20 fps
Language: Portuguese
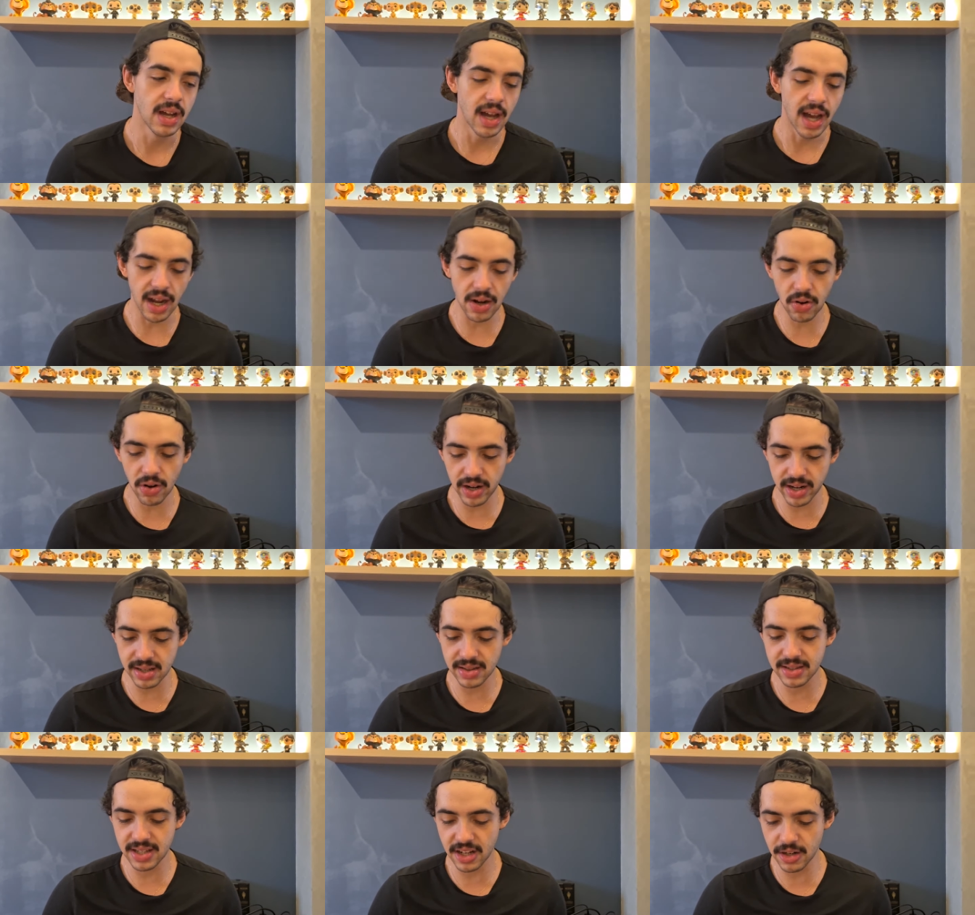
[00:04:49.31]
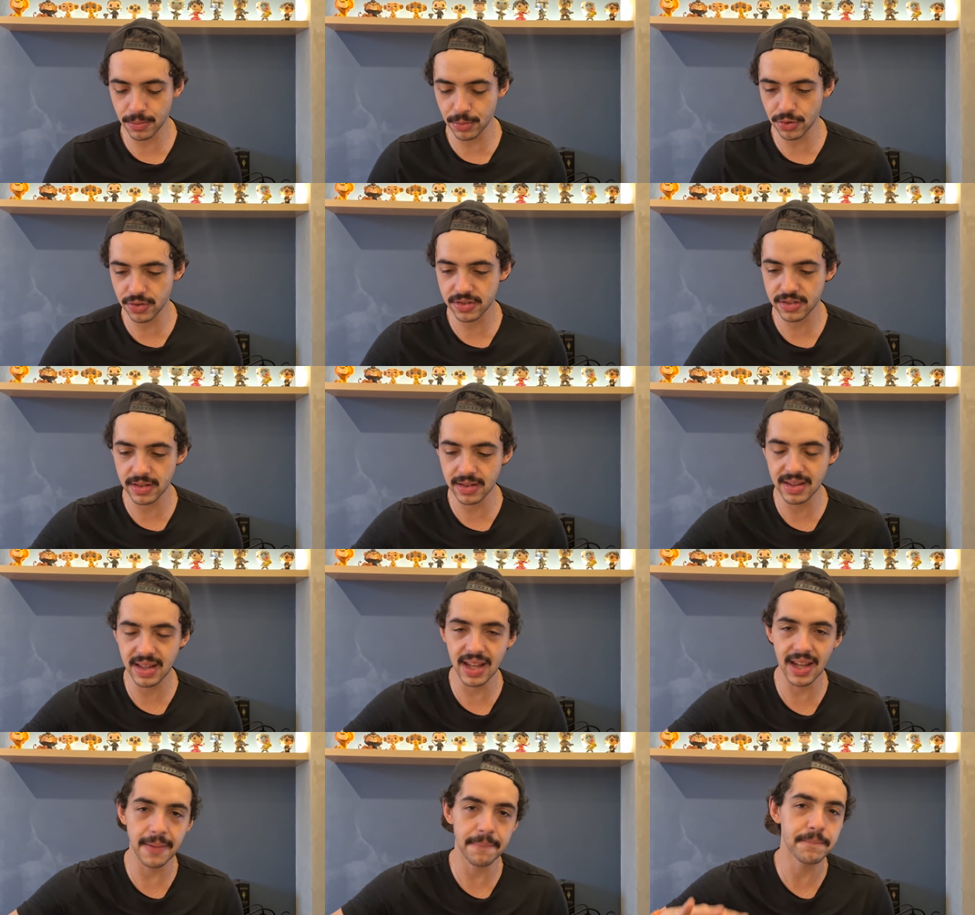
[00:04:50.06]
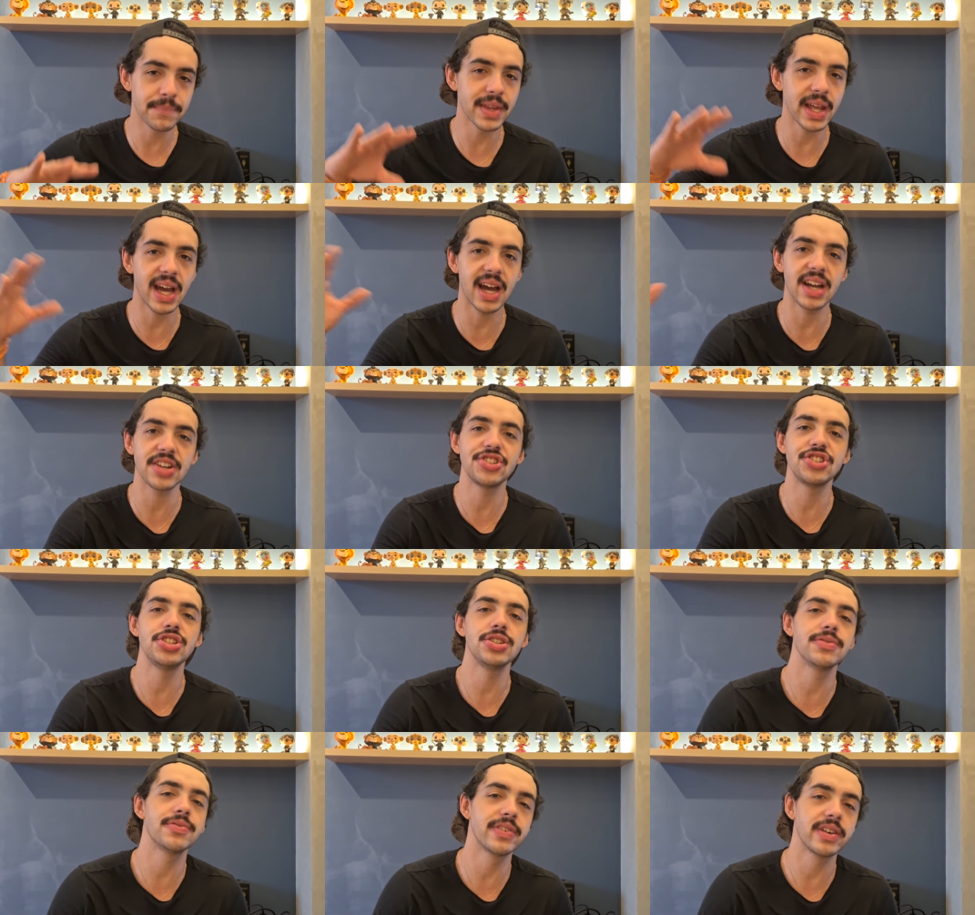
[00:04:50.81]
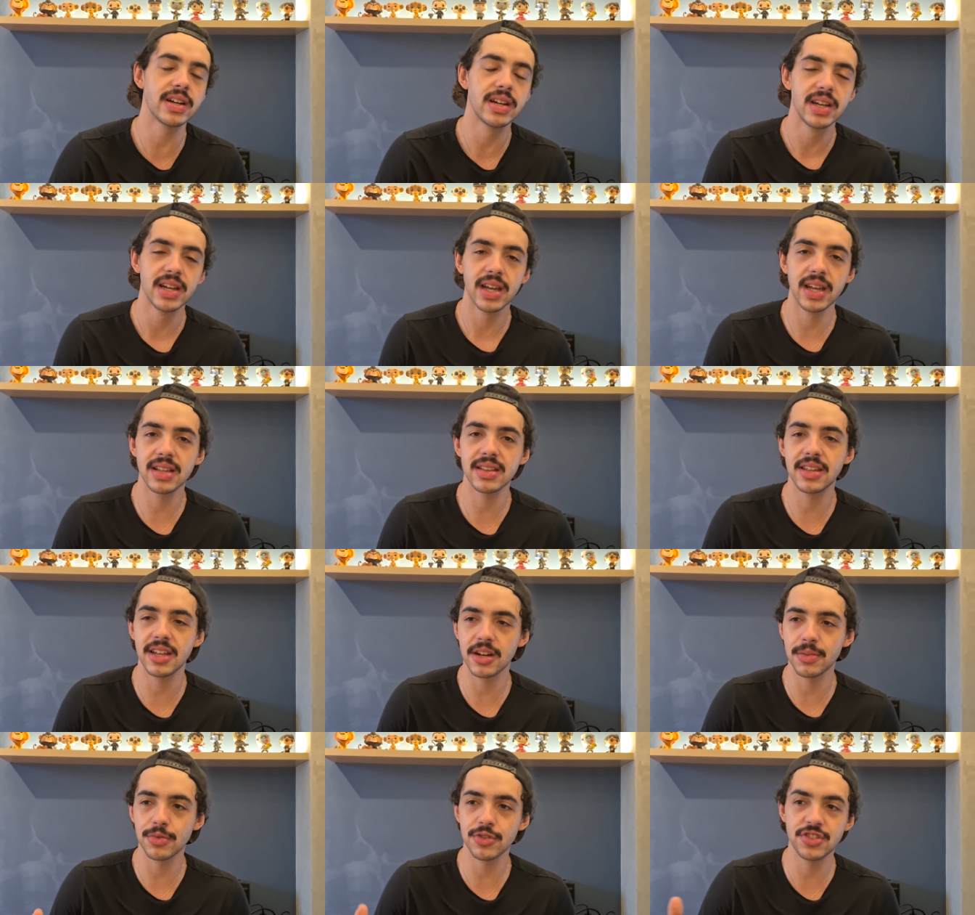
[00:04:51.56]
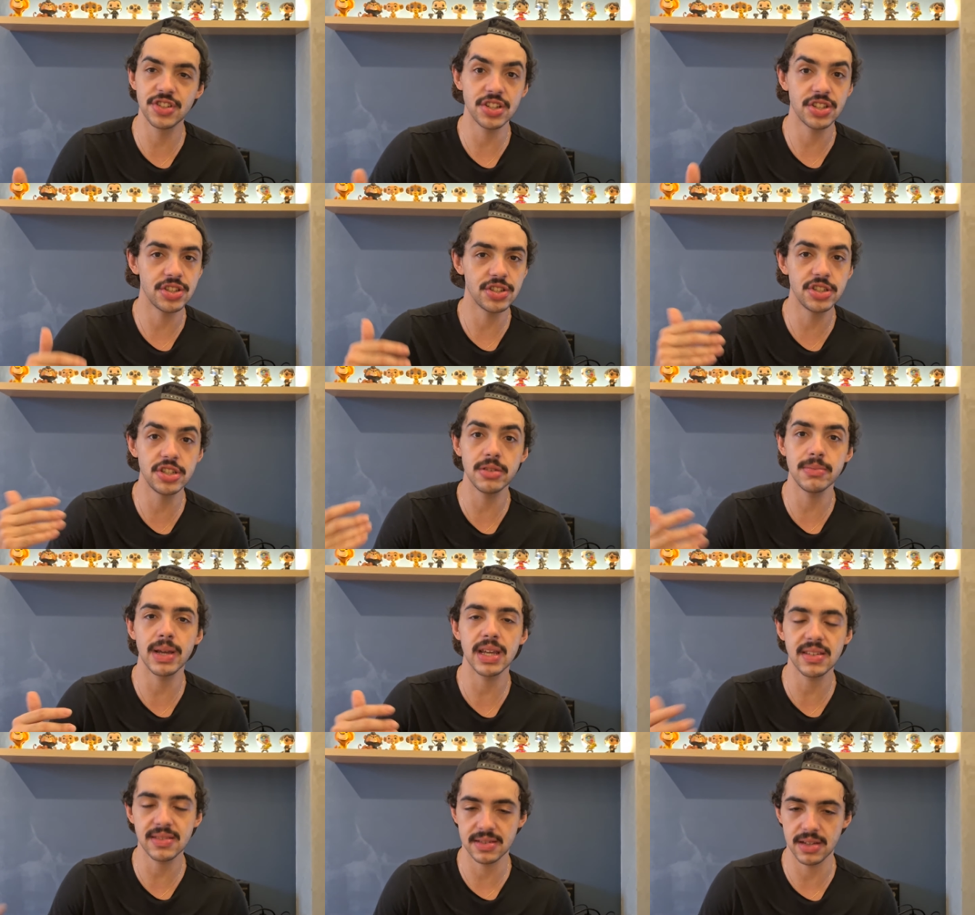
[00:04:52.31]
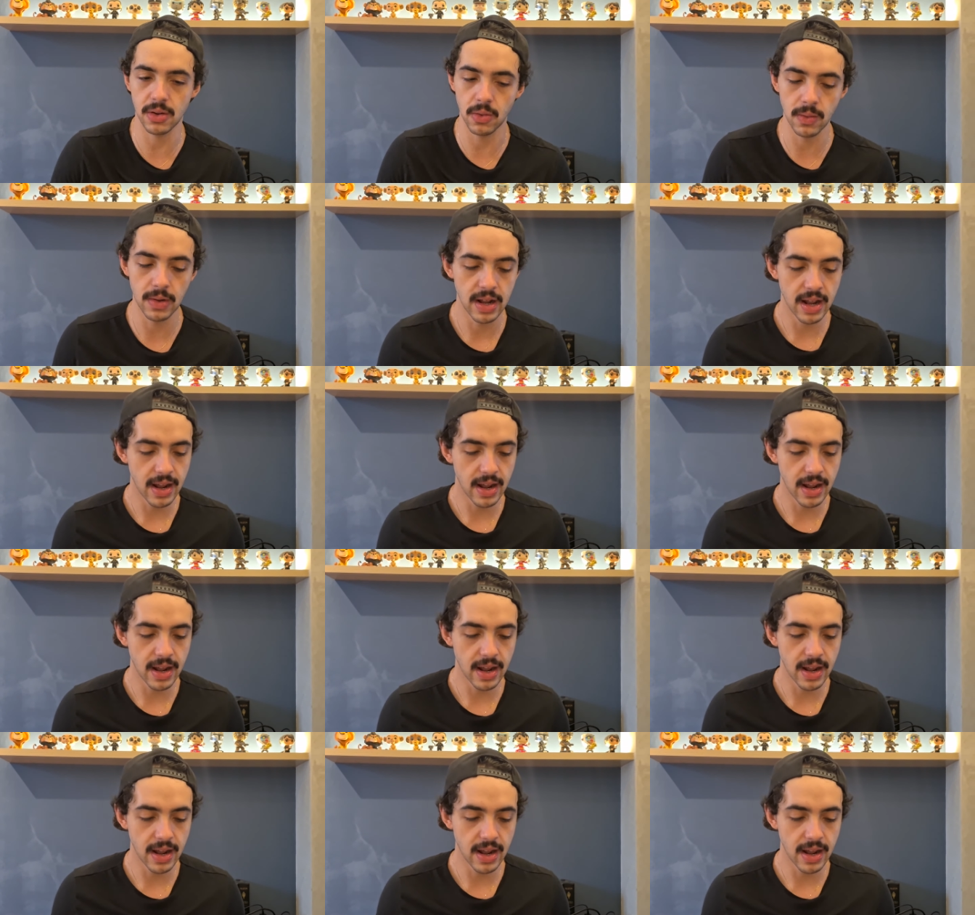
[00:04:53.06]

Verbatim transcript: Agora, em termos de narrativa, em termos de dimensão.